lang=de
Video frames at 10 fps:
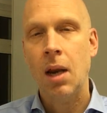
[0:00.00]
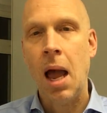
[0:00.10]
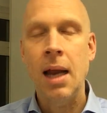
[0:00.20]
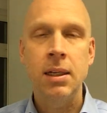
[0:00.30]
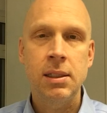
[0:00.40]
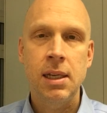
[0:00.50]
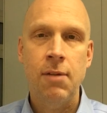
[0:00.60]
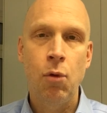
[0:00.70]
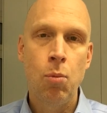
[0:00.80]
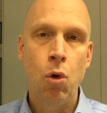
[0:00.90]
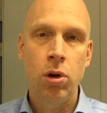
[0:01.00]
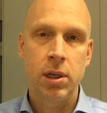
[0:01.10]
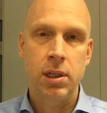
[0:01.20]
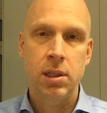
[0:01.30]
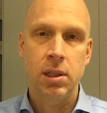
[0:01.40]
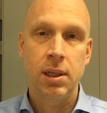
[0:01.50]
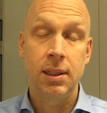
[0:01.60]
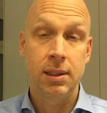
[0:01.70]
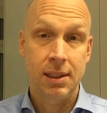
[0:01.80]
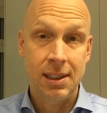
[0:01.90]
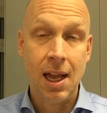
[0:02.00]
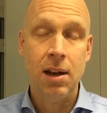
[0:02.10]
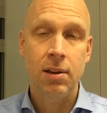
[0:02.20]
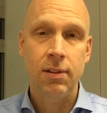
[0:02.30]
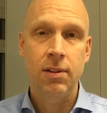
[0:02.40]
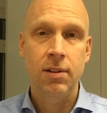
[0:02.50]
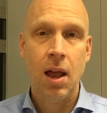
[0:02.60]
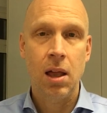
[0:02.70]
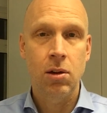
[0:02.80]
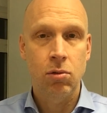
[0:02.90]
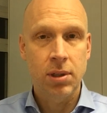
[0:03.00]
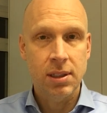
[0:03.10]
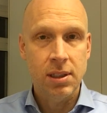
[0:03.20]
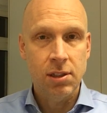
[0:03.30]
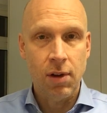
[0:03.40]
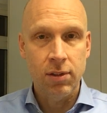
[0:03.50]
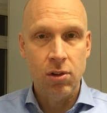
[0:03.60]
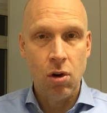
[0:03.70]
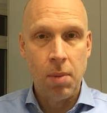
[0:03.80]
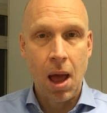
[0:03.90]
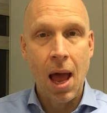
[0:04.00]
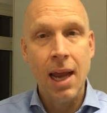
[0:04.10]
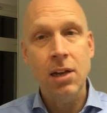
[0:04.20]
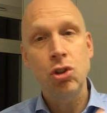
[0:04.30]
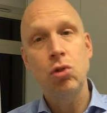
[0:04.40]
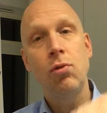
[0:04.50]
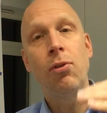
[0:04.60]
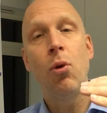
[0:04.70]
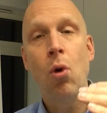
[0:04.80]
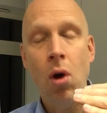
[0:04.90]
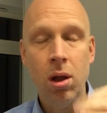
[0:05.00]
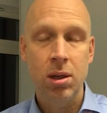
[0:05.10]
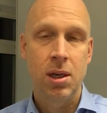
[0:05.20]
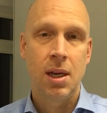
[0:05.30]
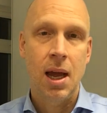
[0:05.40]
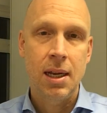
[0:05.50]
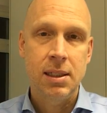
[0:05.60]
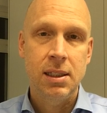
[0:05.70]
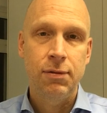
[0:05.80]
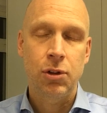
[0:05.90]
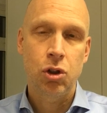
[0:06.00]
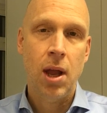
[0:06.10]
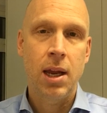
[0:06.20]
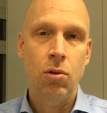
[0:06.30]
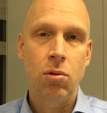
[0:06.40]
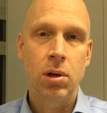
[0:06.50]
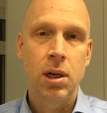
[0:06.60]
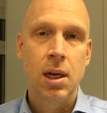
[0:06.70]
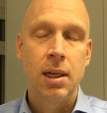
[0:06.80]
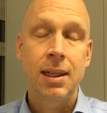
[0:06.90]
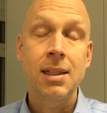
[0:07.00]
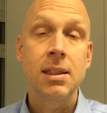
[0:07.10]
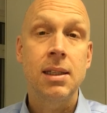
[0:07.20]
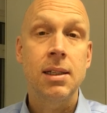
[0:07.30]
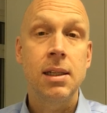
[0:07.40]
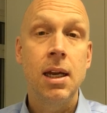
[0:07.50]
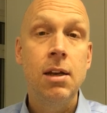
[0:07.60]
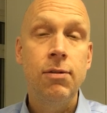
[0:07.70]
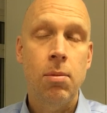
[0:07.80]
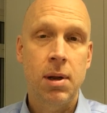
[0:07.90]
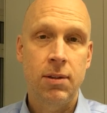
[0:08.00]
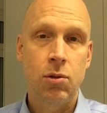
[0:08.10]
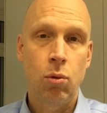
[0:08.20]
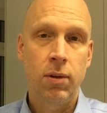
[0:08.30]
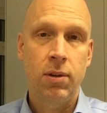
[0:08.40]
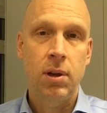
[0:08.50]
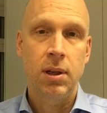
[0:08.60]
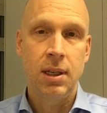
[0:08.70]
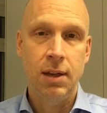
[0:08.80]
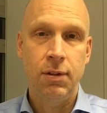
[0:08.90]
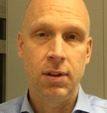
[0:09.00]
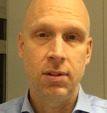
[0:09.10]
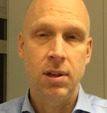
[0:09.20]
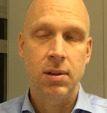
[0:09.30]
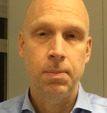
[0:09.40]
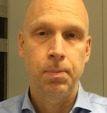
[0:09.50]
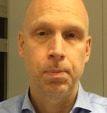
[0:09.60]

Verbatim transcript: eines der womöglich interessantesten Sachen, und das ist quasi nochmal eine Stufe höher als die Verschleierung, das ist das Informationsdefizit.